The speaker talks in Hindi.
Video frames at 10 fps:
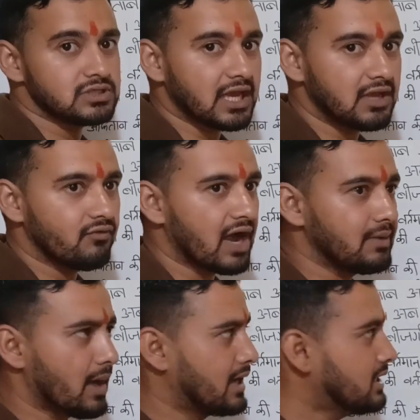हो जाएगी
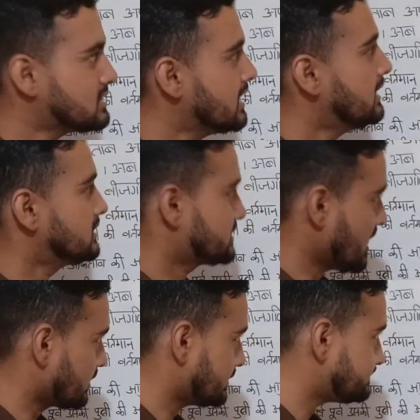वाई माइनस
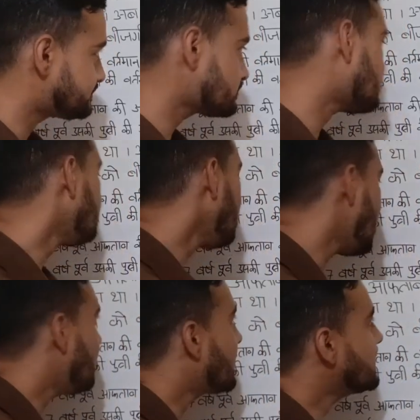सात
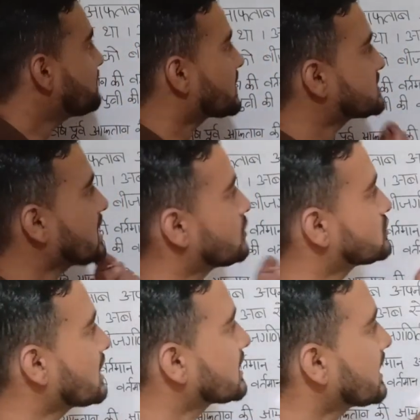अब आइए
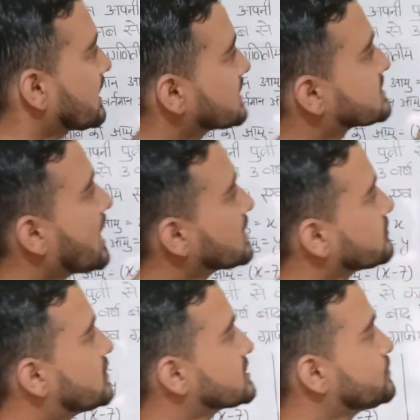प्रश्नानुसार क्या कह रहा
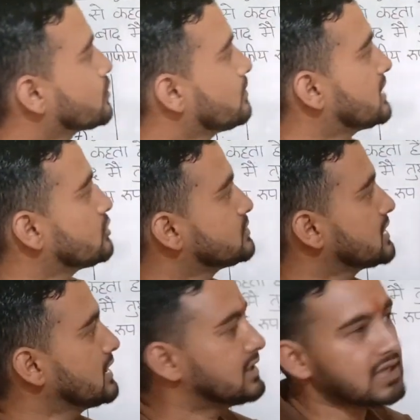सात वर्ष पूर्व में
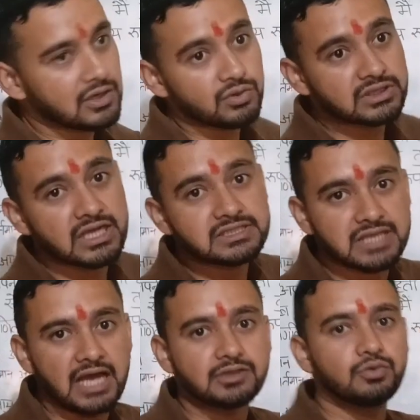तुमसे कितनी आयु का था
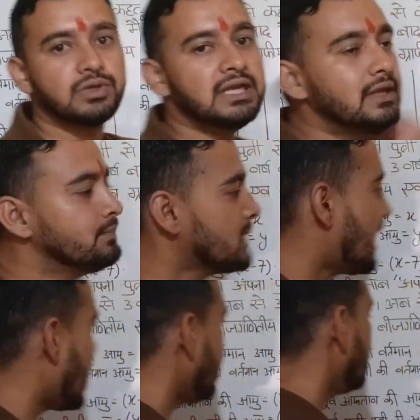सात गुनी
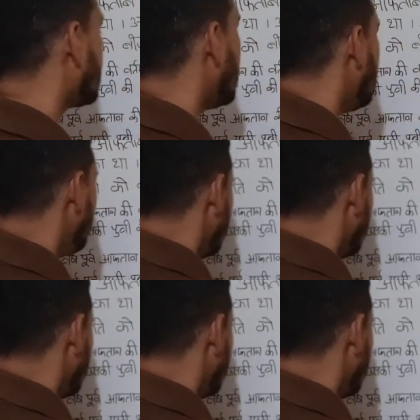आयु का